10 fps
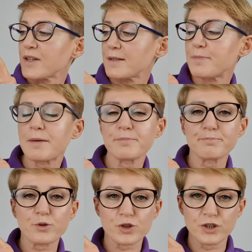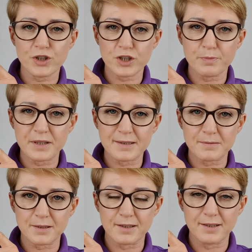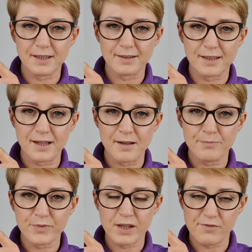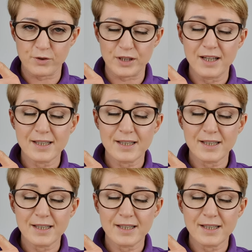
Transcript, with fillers: Mam po 35 zł jedna woda.